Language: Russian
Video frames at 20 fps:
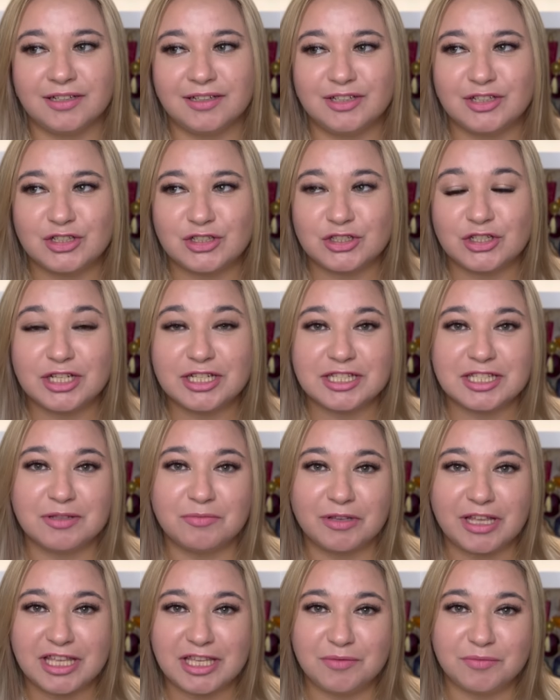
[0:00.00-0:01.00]
женским
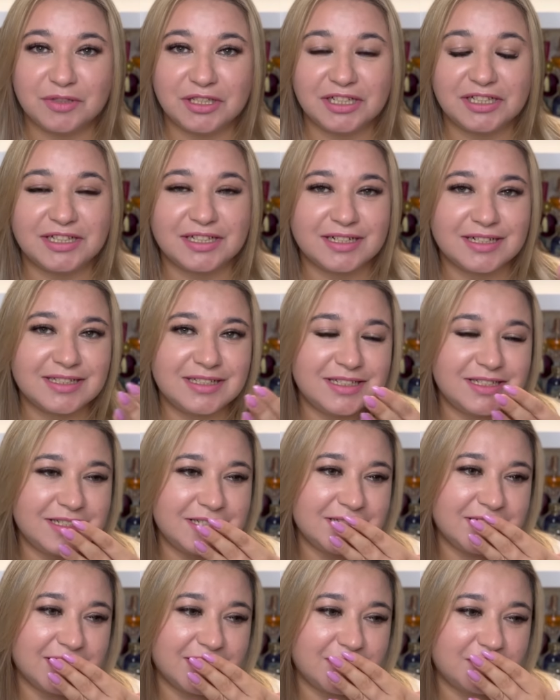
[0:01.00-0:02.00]
каким-то
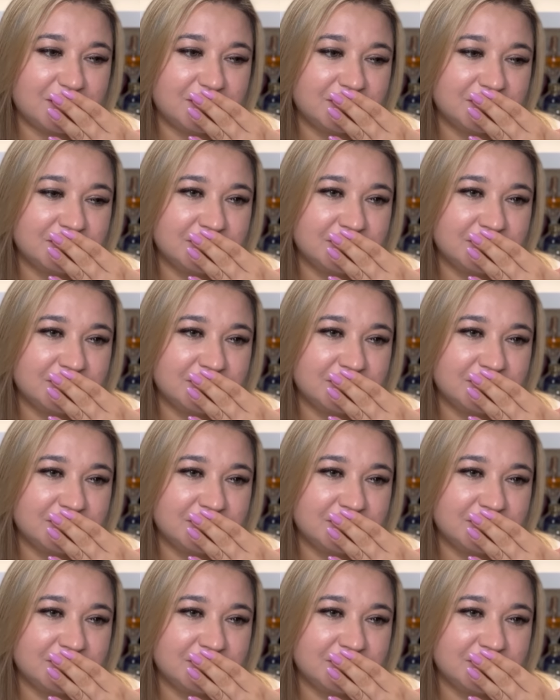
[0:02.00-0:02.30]
характеристикам.